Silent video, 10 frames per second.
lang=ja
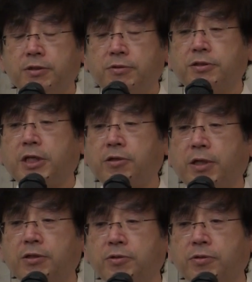副作用
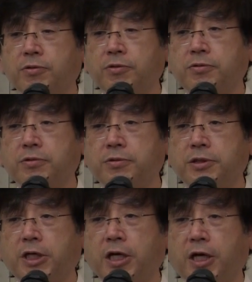があるよっていう
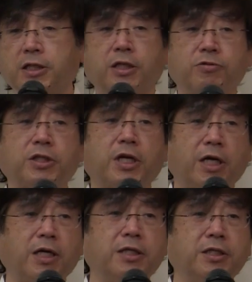意見があったとした
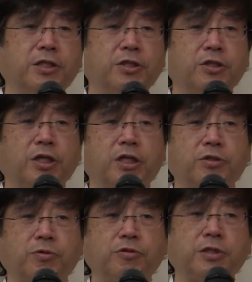らあ
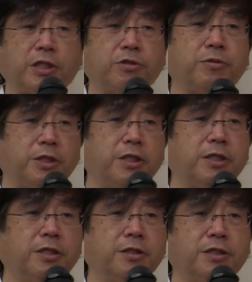その言った人に
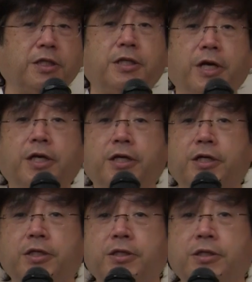ぜひね、
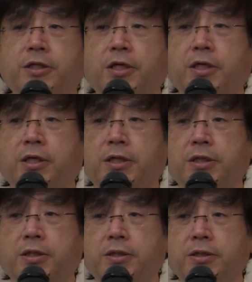
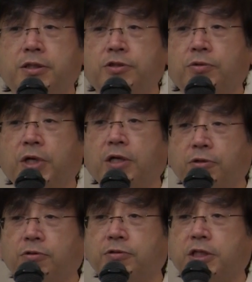えー、依存があ
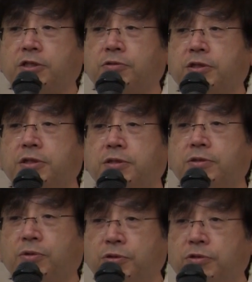るよと言った人に
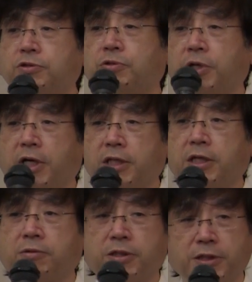どういう症例があっ
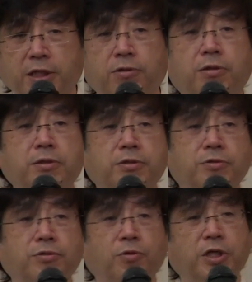たのですかと
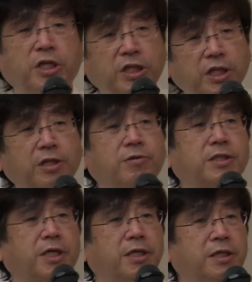いうのをお聞きになってく
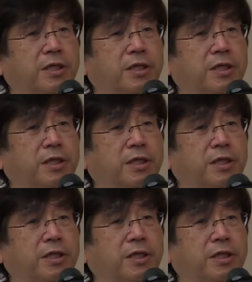ださい。